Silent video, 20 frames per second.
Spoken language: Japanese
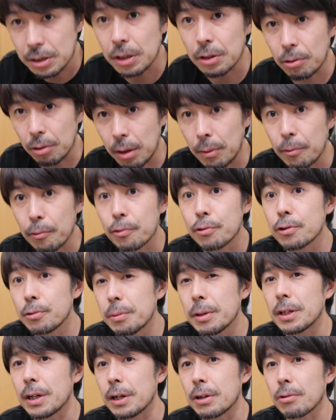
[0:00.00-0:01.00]
影とかも
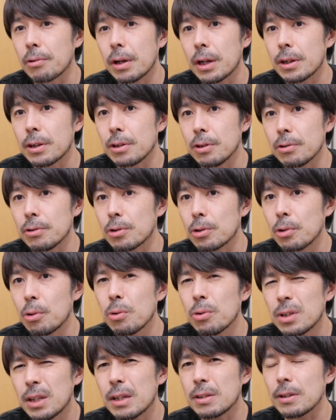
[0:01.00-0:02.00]
含めたりとかっていう
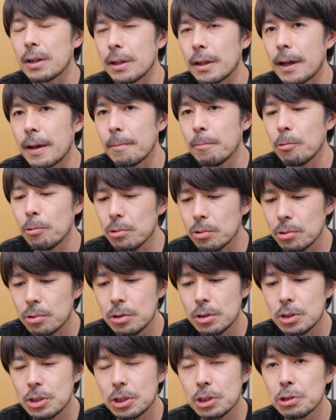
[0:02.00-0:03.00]
トータルでね本当
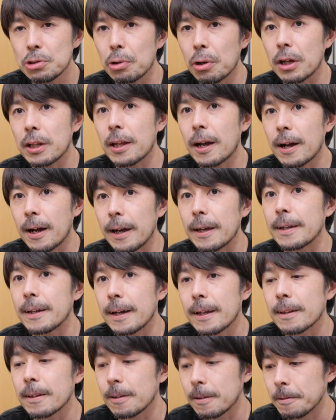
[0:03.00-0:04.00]
に自由度が高い
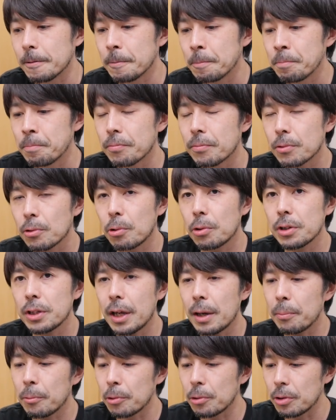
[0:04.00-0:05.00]
なっていう撮り
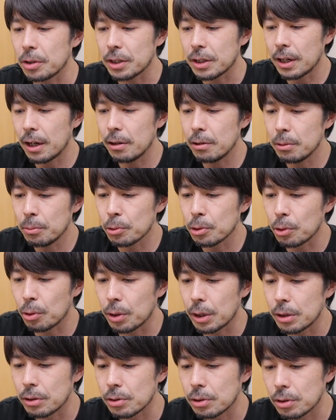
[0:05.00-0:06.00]
たいものをいかにでも撮
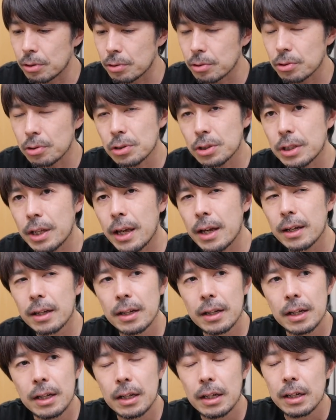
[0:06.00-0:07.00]
れるっていうそして
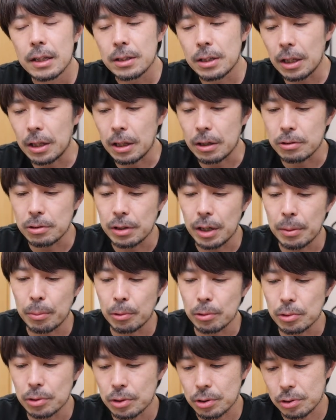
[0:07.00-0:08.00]
出てくる絵
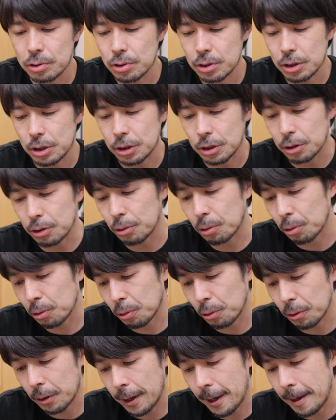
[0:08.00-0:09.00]
も美しいっていうこ
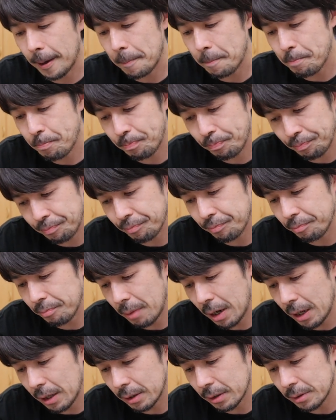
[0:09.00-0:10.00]
とで、うん、
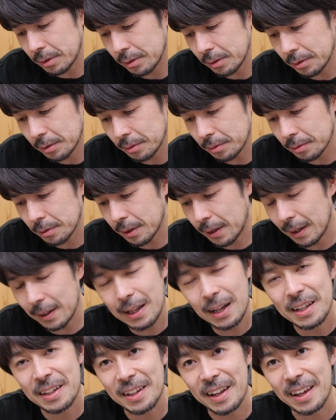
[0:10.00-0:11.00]
まあか
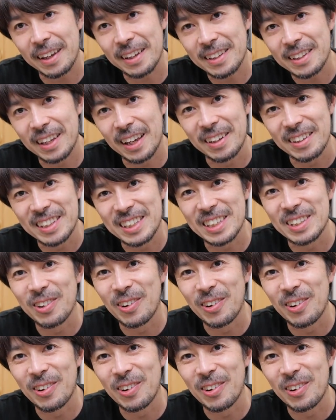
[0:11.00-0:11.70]
なりね火